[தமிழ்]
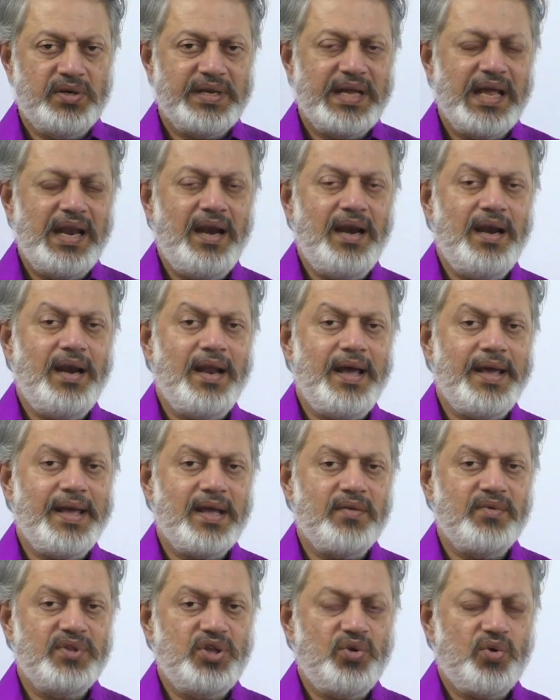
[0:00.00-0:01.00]
எல்லாம் இங்க
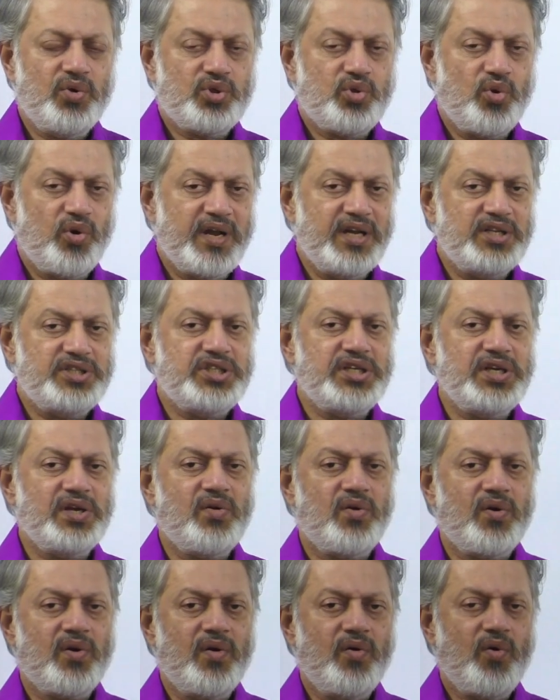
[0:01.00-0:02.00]
வந்து ஒரு தொடர்ச்சி
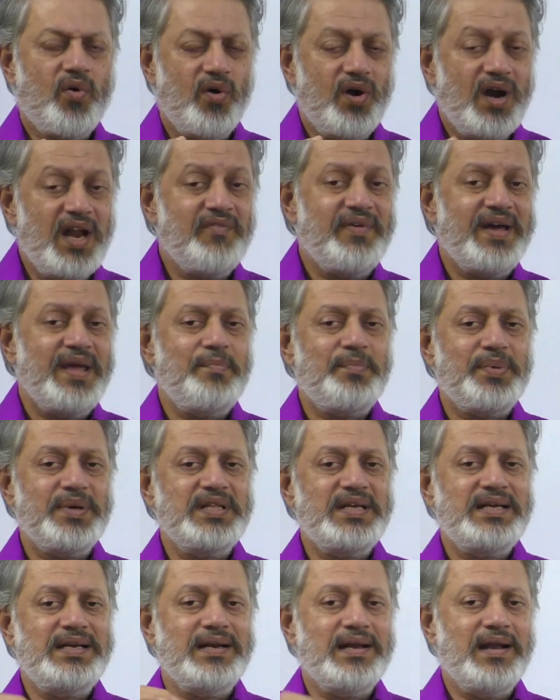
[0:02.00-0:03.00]
கொள்ள வைப்பது
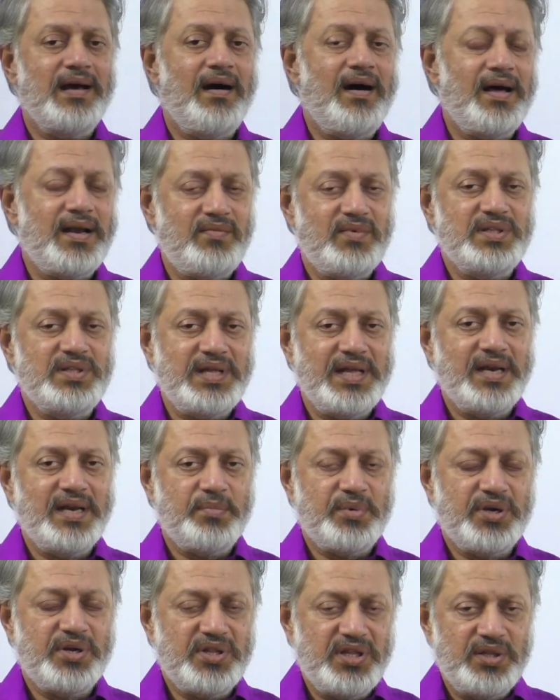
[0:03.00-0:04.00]
நான் வந்து என்ன
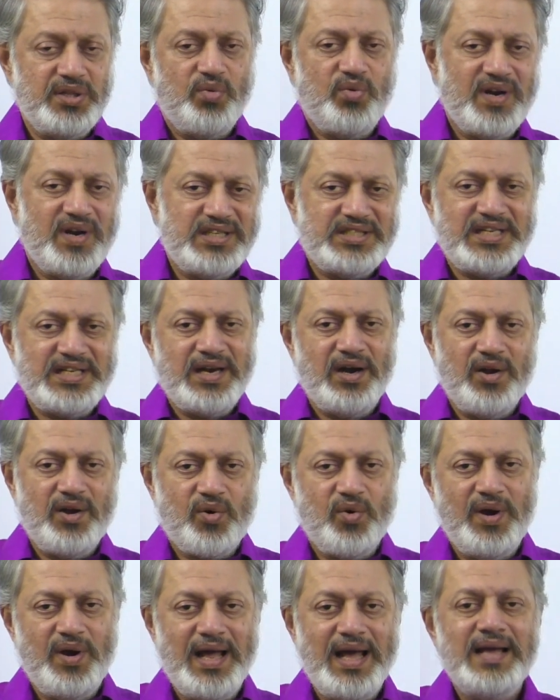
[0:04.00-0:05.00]
பண்ணுது இந்த
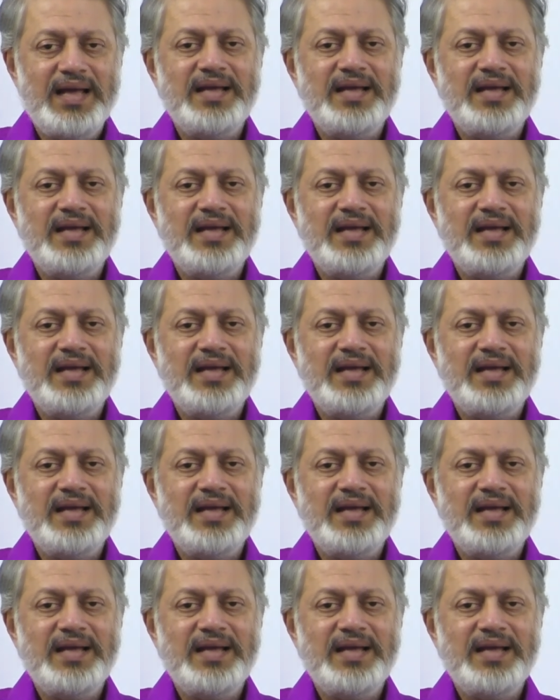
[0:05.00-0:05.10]
உணர்ச்சிகளுக்குள்ள